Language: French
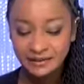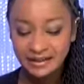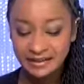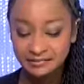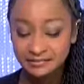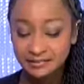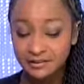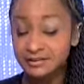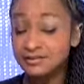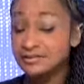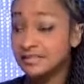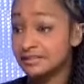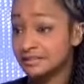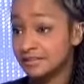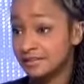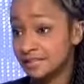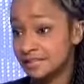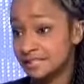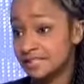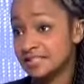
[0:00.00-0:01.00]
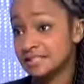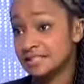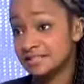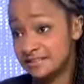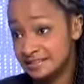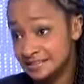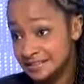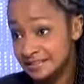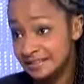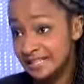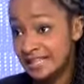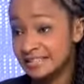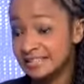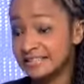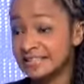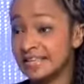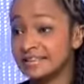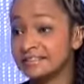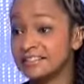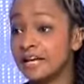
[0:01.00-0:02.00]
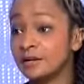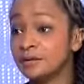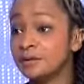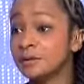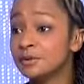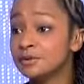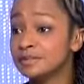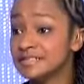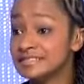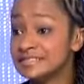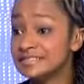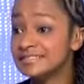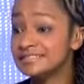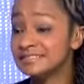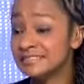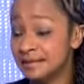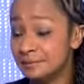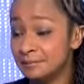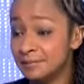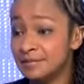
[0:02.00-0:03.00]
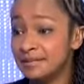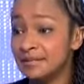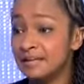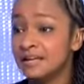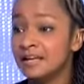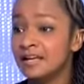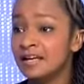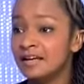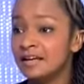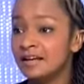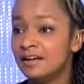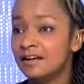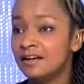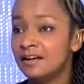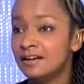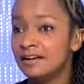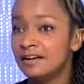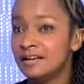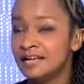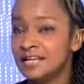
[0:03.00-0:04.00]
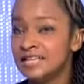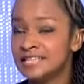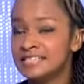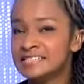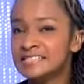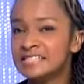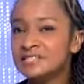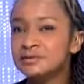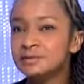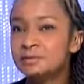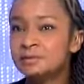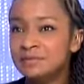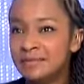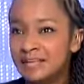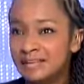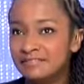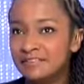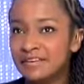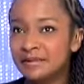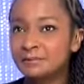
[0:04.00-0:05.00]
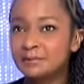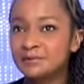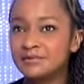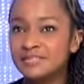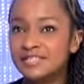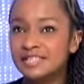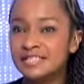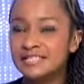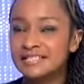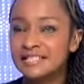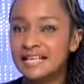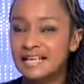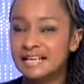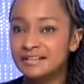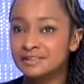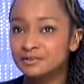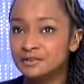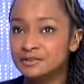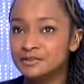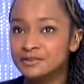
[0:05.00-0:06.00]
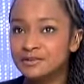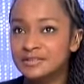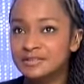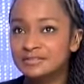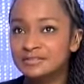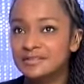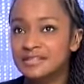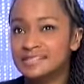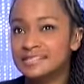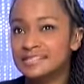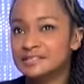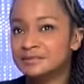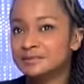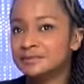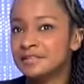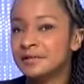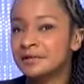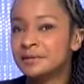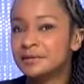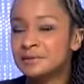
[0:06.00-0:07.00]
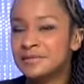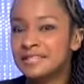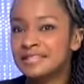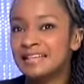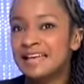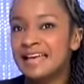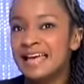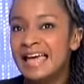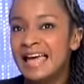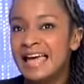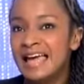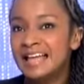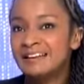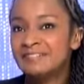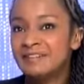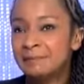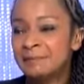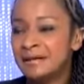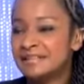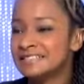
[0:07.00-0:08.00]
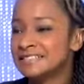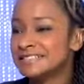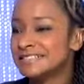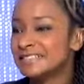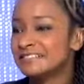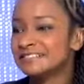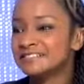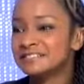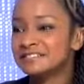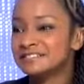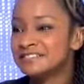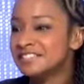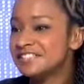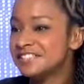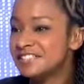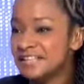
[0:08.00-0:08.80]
Nora Ephron d'ailleurs, qui est décédée l'année dernière, le connaissait très bien. Euh, et ce qui nous plaît vraiment chez elle, dans ce livre, c'est son héroïne. Elle va partir dans des